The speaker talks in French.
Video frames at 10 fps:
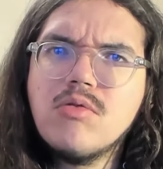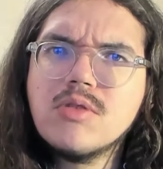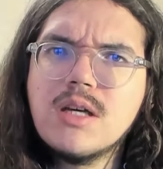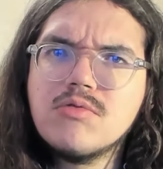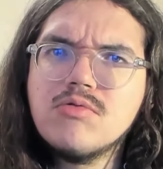On
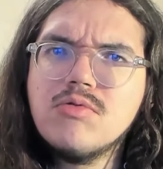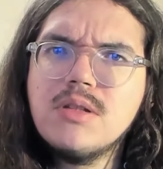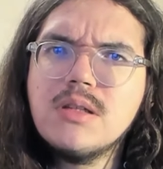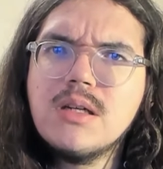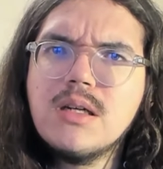regarde tout de
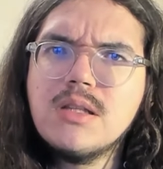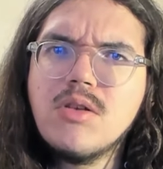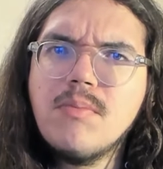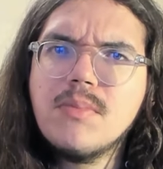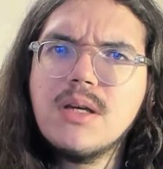suite les
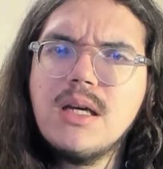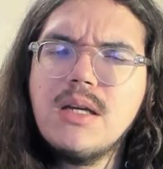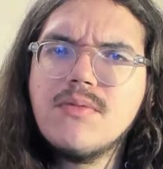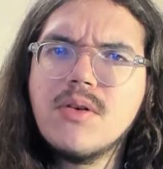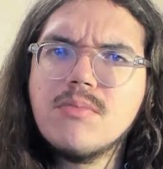tops et
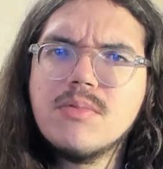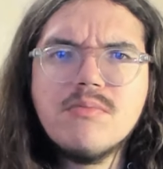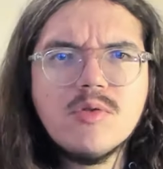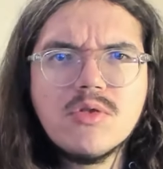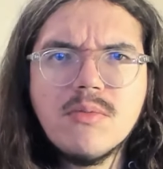les flops.
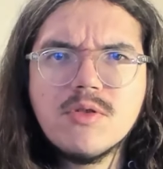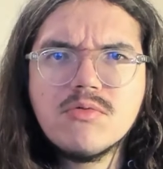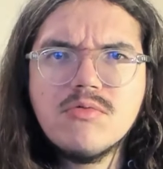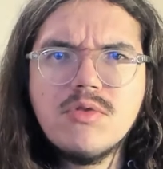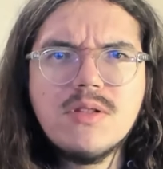Mais on commence
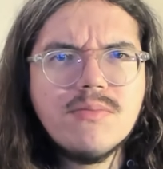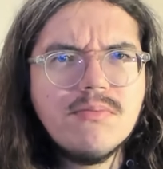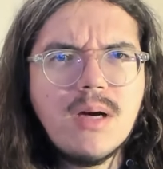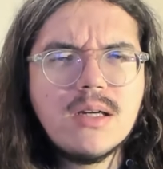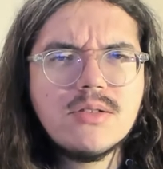tout de suite par les